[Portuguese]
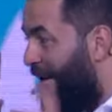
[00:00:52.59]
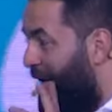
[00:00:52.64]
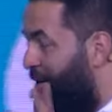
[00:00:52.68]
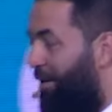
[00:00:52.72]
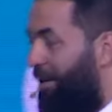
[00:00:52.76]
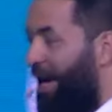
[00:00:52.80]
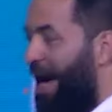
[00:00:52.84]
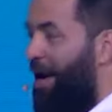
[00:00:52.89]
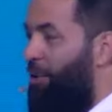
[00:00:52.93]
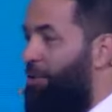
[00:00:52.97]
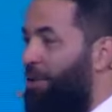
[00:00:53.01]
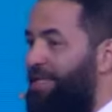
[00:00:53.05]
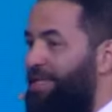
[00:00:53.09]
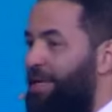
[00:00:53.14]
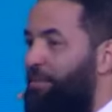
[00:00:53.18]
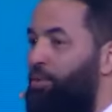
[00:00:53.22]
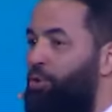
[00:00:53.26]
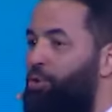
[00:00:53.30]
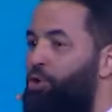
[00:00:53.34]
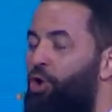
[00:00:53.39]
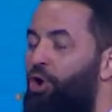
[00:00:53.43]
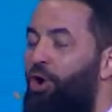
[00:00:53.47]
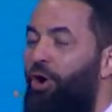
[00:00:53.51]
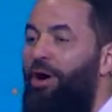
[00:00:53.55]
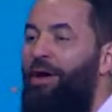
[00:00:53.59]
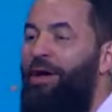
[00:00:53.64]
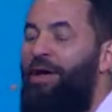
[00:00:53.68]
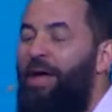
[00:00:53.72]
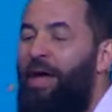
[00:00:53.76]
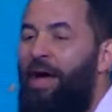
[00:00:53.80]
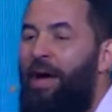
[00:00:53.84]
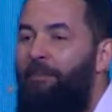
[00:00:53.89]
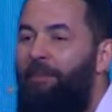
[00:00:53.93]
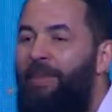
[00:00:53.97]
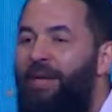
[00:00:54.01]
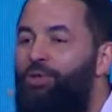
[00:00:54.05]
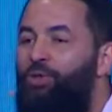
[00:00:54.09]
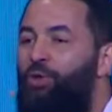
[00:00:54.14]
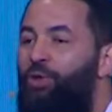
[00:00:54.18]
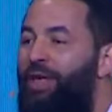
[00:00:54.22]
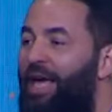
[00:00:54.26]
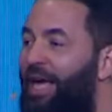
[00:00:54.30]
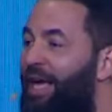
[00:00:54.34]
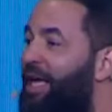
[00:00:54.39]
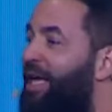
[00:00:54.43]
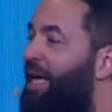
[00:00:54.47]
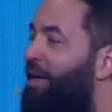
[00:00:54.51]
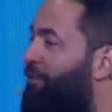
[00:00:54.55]
a, a coisa mudou. Mas o
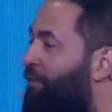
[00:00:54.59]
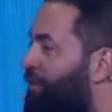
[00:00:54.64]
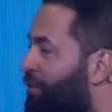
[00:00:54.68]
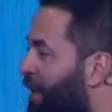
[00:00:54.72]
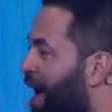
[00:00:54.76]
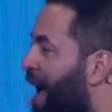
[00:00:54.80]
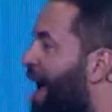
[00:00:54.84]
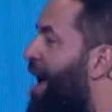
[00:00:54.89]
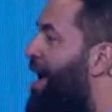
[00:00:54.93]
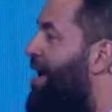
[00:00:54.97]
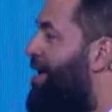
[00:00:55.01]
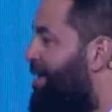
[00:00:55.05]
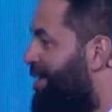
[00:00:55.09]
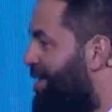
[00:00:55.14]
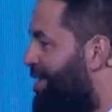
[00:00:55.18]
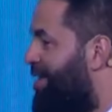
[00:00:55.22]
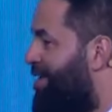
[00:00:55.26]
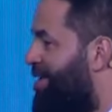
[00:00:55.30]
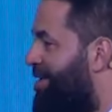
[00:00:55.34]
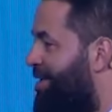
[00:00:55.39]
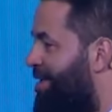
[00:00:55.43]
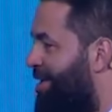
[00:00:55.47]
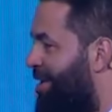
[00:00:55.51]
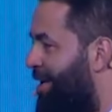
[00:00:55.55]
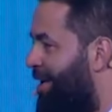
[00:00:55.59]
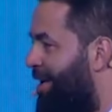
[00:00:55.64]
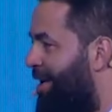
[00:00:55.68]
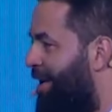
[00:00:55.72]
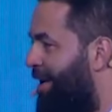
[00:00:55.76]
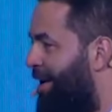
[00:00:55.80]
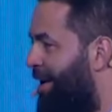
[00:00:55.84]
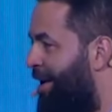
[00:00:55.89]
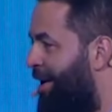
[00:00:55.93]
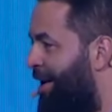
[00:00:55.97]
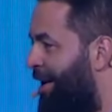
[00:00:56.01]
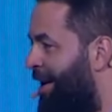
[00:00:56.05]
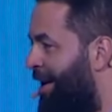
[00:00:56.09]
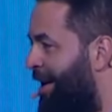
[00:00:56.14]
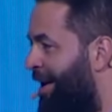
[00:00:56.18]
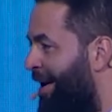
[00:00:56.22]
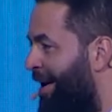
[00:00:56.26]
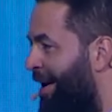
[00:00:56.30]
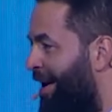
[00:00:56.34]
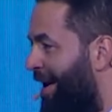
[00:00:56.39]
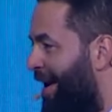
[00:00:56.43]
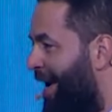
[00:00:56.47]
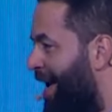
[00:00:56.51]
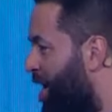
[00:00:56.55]
que que fez
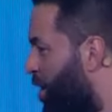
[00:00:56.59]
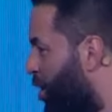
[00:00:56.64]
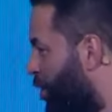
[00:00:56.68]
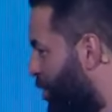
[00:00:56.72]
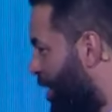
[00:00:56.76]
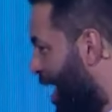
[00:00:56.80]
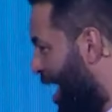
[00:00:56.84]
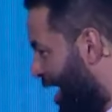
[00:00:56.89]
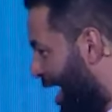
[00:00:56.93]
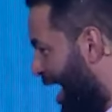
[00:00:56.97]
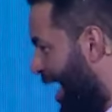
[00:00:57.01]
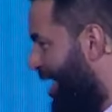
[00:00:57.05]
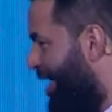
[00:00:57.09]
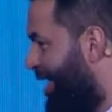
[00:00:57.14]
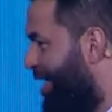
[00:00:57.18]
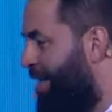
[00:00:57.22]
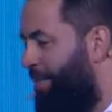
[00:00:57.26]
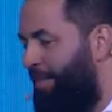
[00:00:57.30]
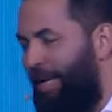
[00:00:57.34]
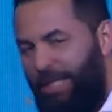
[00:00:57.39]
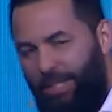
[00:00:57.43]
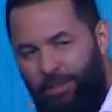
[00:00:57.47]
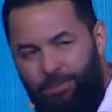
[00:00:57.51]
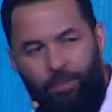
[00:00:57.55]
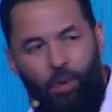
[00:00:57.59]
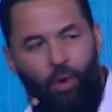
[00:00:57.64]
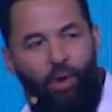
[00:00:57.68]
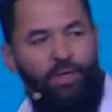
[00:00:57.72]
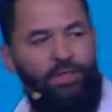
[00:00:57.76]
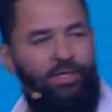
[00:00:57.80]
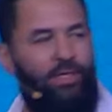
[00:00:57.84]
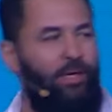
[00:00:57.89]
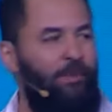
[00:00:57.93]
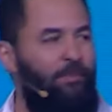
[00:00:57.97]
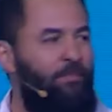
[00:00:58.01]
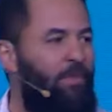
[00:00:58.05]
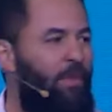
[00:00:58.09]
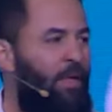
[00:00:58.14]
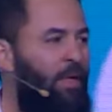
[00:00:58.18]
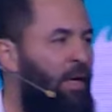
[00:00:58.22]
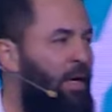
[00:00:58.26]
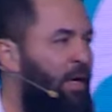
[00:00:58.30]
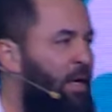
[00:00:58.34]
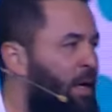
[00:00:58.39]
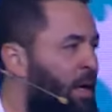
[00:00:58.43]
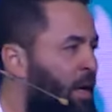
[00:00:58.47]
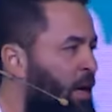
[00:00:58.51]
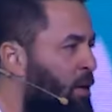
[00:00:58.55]
eu, a Karina, minha esposa,
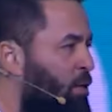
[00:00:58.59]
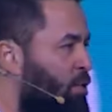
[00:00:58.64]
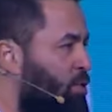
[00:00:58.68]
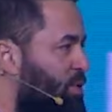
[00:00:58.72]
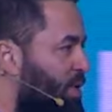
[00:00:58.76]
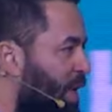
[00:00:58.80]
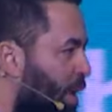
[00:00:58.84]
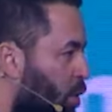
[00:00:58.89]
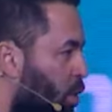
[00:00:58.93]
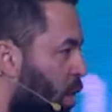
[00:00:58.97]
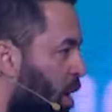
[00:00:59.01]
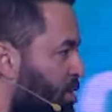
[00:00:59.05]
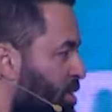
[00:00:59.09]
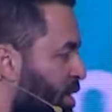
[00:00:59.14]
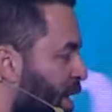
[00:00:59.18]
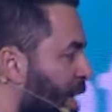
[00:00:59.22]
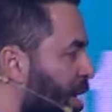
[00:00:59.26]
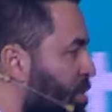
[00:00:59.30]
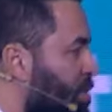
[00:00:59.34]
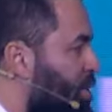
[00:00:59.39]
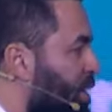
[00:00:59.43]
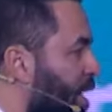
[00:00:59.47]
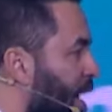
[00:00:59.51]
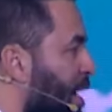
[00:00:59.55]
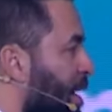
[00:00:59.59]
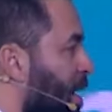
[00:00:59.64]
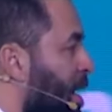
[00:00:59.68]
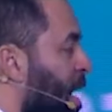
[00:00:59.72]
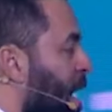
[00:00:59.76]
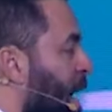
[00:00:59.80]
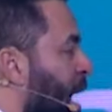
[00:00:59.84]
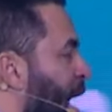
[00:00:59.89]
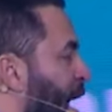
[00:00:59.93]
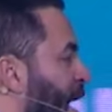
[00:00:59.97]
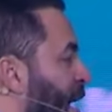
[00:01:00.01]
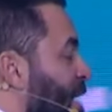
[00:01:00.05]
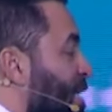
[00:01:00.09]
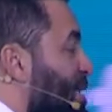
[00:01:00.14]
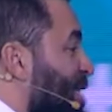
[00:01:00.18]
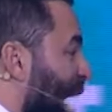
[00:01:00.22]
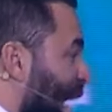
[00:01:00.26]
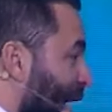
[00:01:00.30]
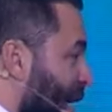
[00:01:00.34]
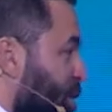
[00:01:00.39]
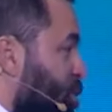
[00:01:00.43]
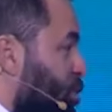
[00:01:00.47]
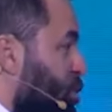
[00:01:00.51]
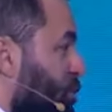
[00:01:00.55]
os negócios que a gente tem,
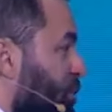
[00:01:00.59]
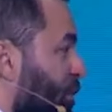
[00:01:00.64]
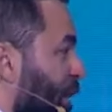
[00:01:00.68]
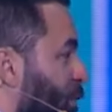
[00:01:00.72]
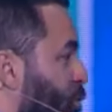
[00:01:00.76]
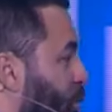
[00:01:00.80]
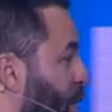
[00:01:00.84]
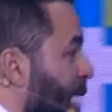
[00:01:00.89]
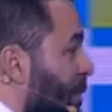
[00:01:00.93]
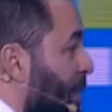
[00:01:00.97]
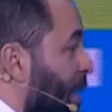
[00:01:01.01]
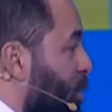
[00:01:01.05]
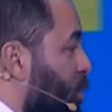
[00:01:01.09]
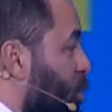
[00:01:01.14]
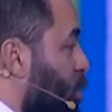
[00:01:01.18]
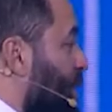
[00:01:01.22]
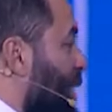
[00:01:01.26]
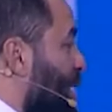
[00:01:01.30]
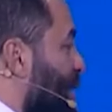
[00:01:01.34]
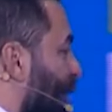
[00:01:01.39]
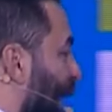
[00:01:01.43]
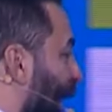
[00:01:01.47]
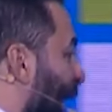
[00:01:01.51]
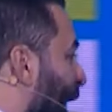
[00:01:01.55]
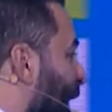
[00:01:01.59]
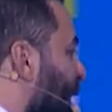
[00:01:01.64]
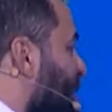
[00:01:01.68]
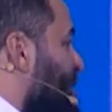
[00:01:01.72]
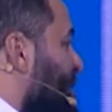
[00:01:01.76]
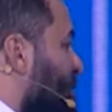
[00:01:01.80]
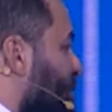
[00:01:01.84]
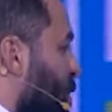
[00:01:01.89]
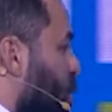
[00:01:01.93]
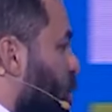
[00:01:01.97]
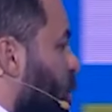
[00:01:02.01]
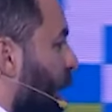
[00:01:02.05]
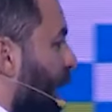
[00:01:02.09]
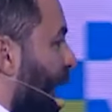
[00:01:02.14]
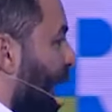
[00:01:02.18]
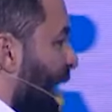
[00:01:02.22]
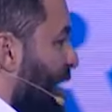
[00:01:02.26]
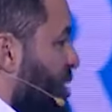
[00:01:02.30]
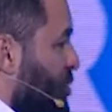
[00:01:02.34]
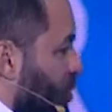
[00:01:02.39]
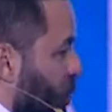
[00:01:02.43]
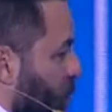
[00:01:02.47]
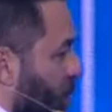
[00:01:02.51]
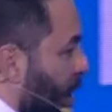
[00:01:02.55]
sair de um faturamento de 10 mil
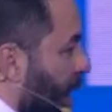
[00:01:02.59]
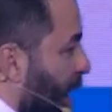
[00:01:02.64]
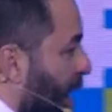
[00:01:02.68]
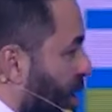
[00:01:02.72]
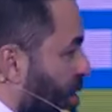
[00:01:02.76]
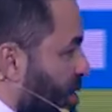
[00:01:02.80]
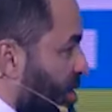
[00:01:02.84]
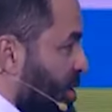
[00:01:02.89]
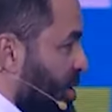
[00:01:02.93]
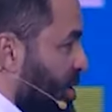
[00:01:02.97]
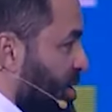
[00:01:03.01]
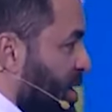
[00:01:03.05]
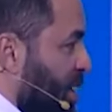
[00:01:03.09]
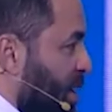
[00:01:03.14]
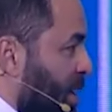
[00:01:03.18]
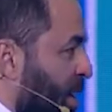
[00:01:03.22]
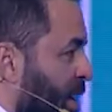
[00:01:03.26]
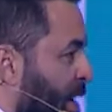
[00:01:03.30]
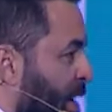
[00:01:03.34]
reais por mês